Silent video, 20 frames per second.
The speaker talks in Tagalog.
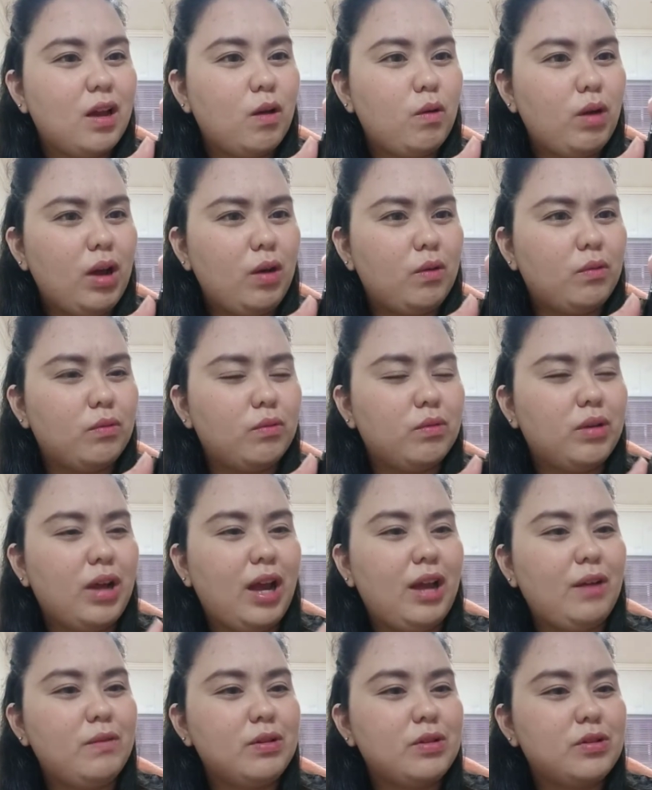Wow,
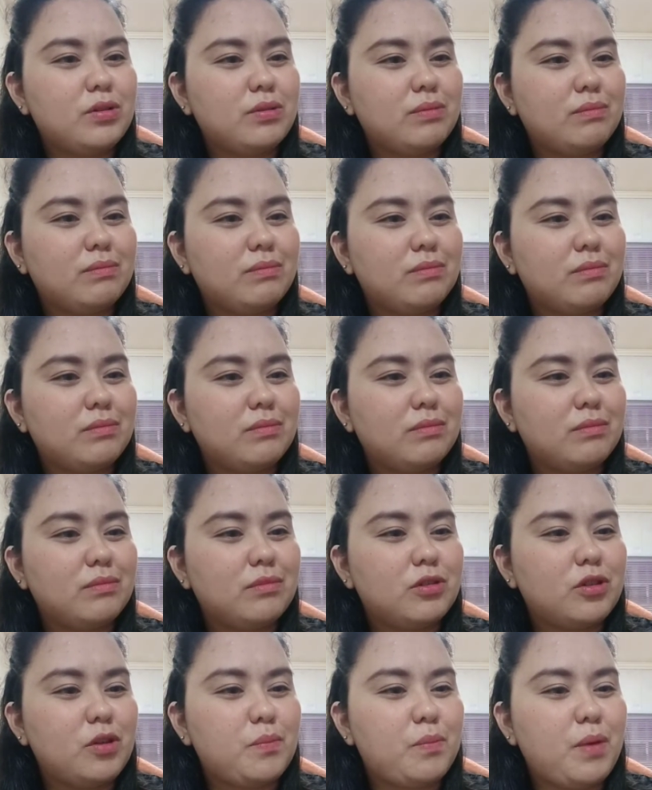I was
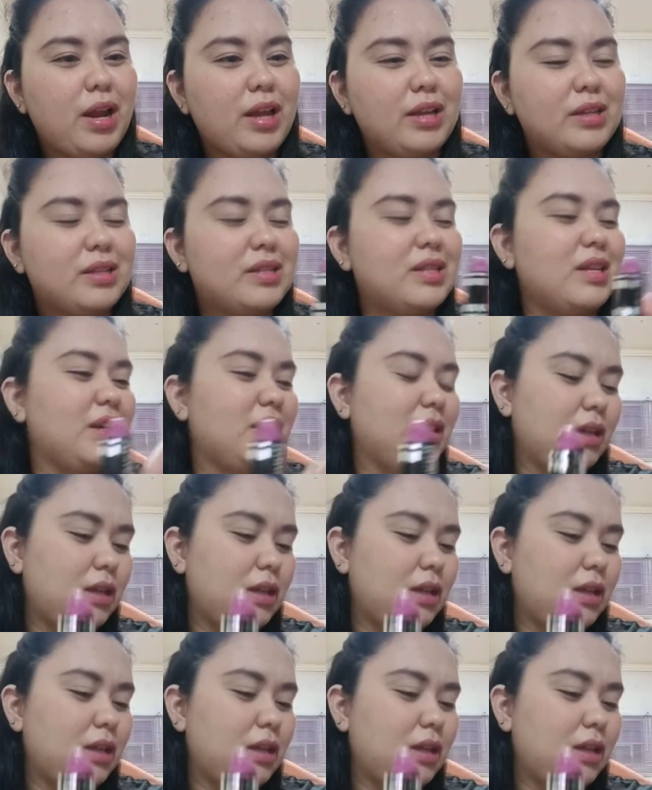surprised